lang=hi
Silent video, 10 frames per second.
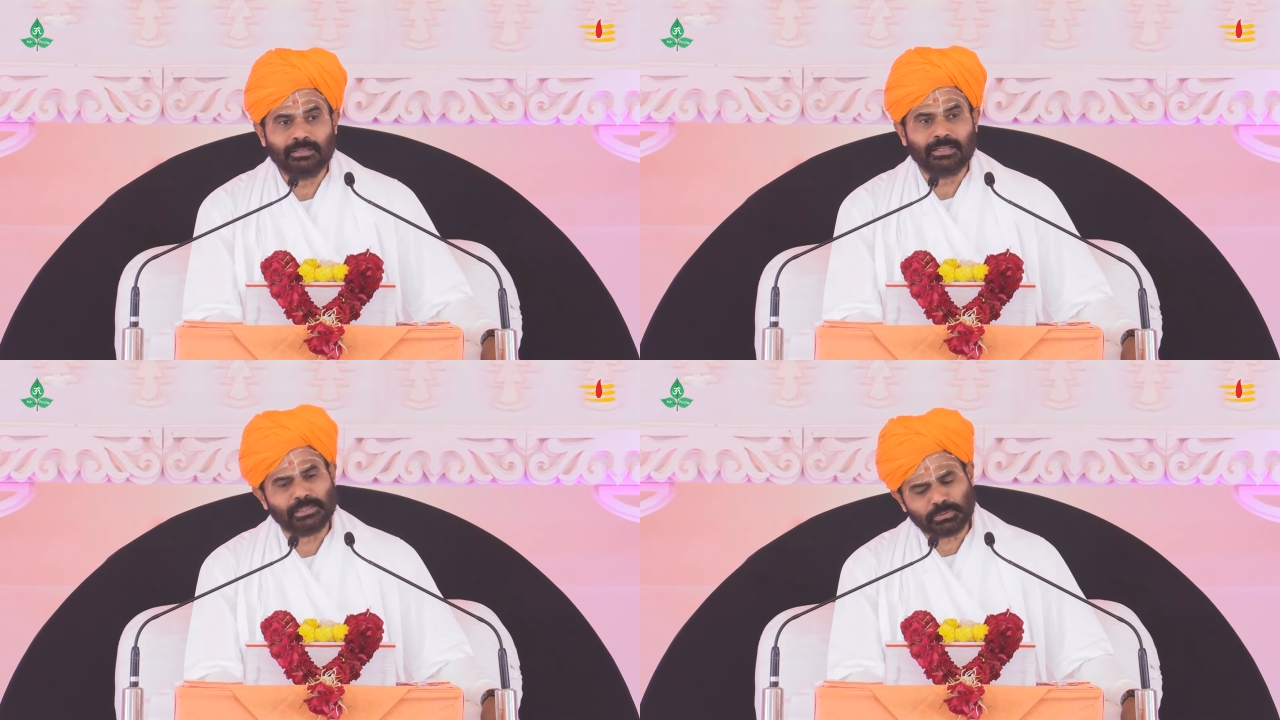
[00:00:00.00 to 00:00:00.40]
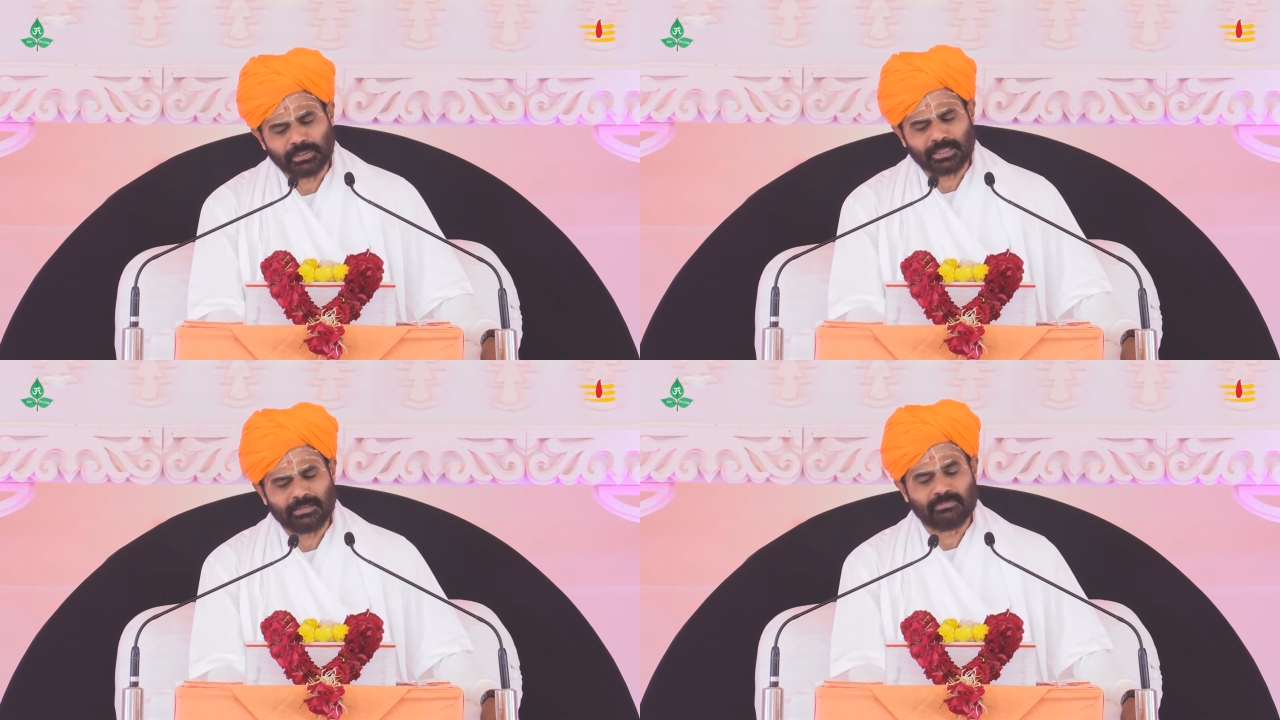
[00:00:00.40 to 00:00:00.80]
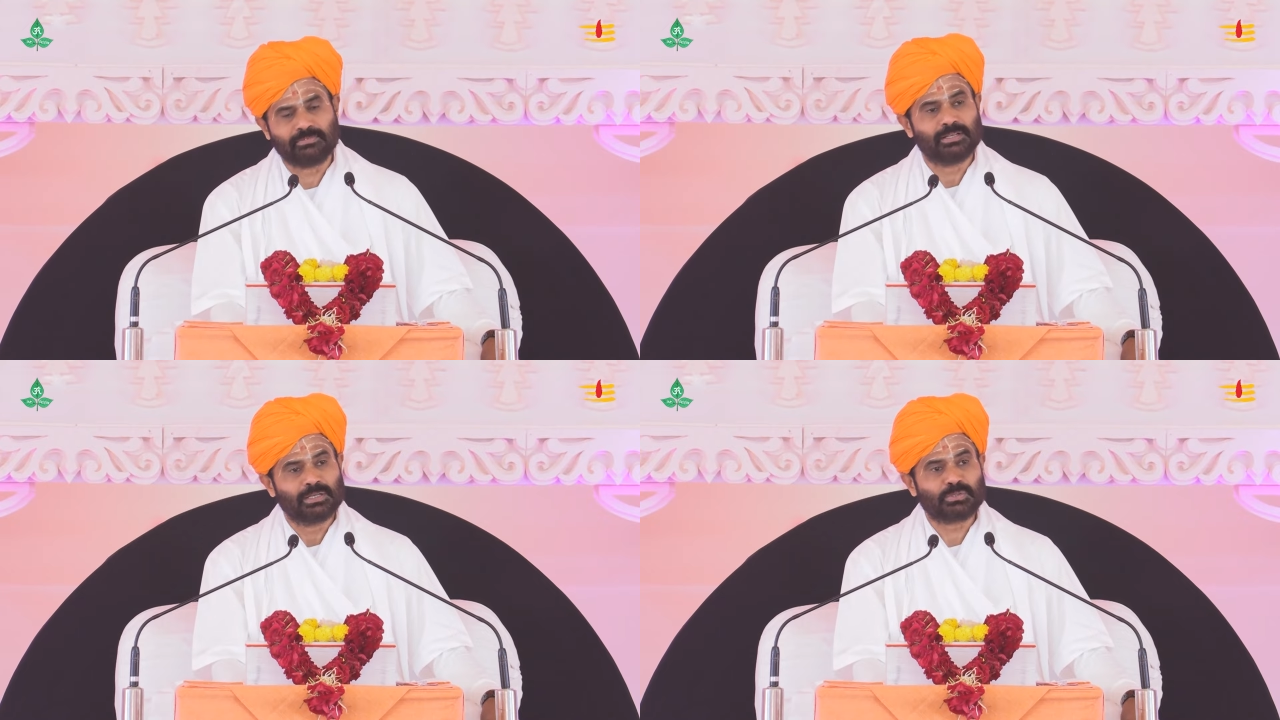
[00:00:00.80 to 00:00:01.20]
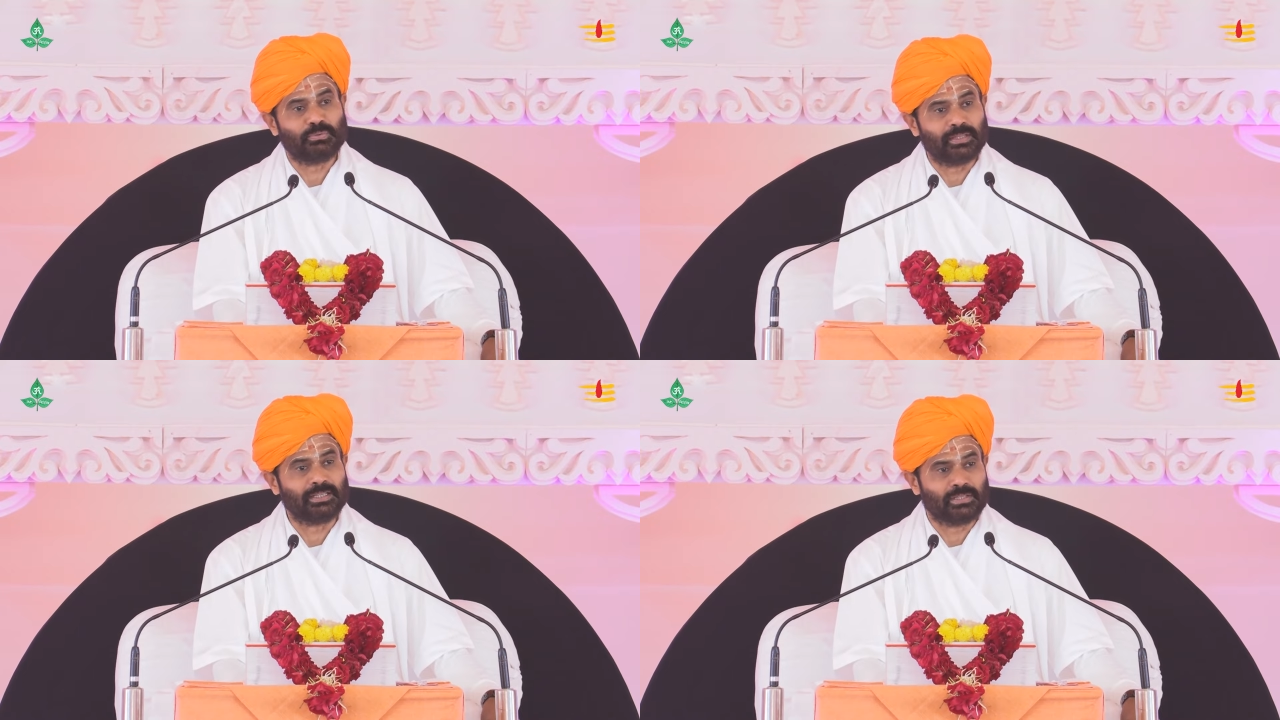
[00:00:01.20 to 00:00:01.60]
ईश्वर की
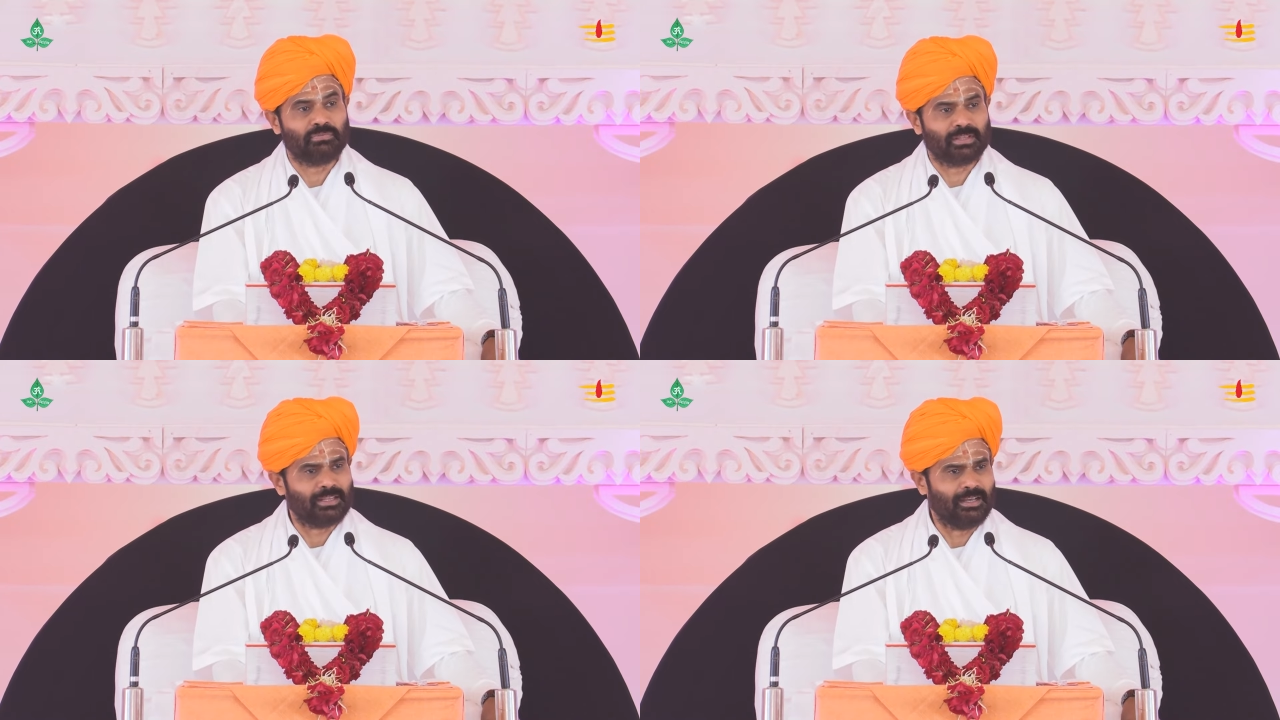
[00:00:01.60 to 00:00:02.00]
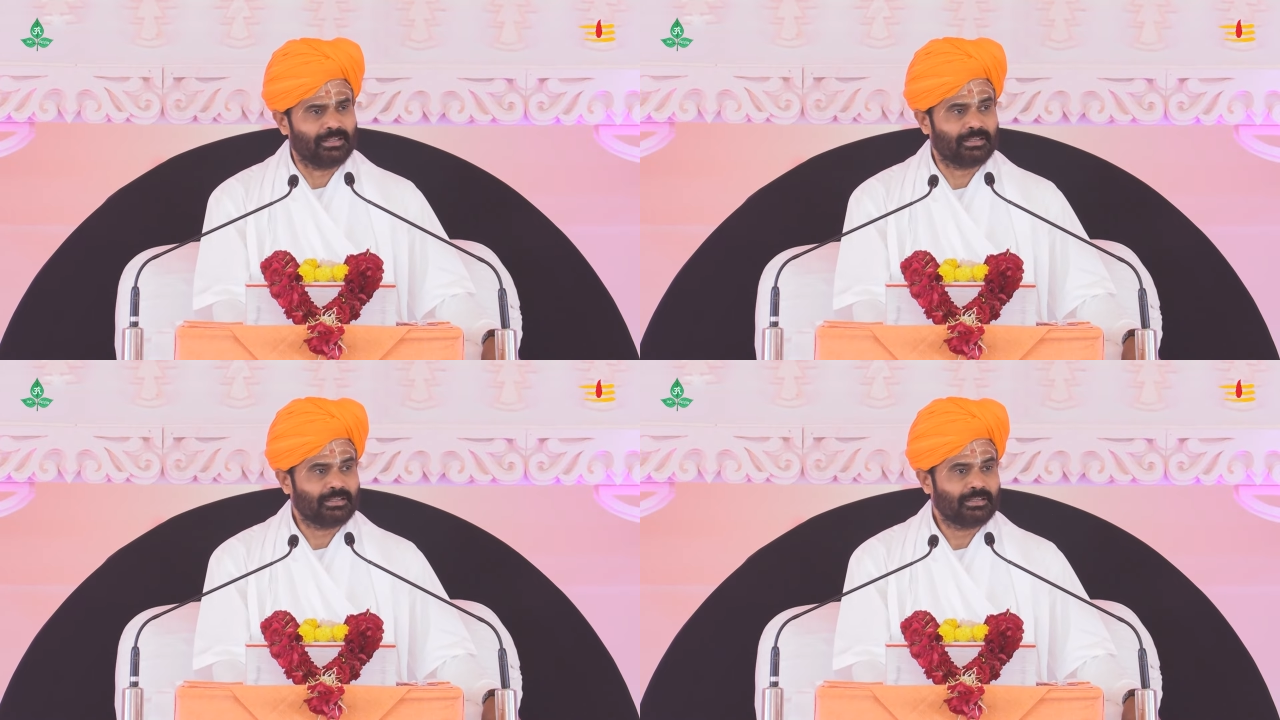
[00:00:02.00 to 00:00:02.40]
सुंदर दिव्यता है